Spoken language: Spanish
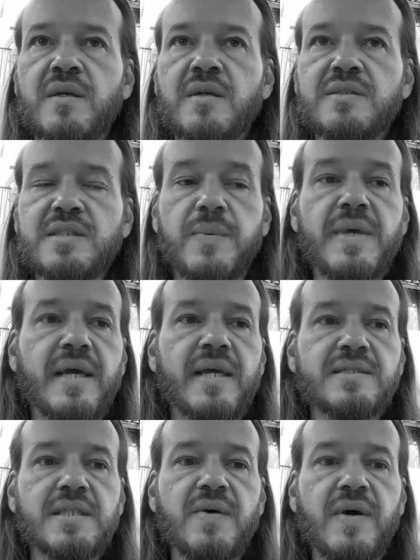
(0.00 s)
sabía que
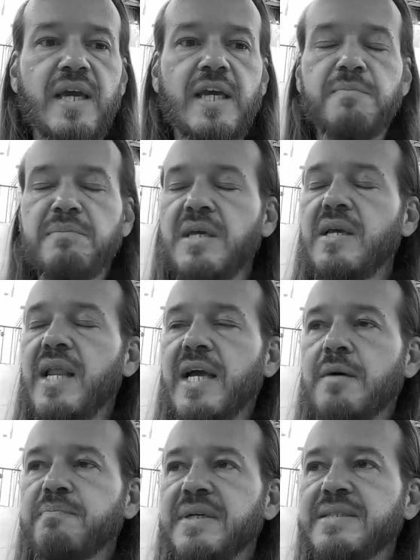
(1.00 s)
estaba en mí la
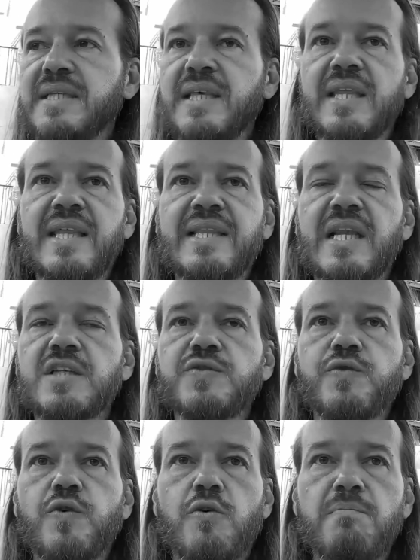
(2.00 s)
capacidad de
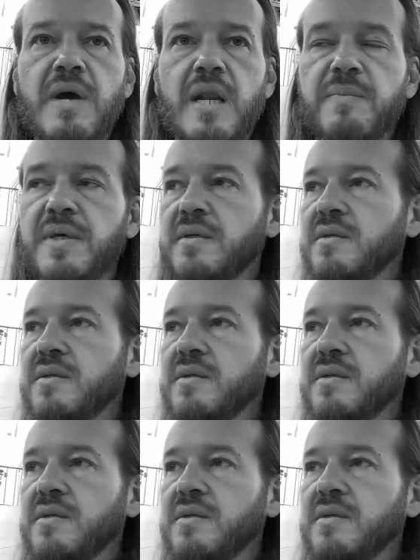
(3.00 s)
transformarme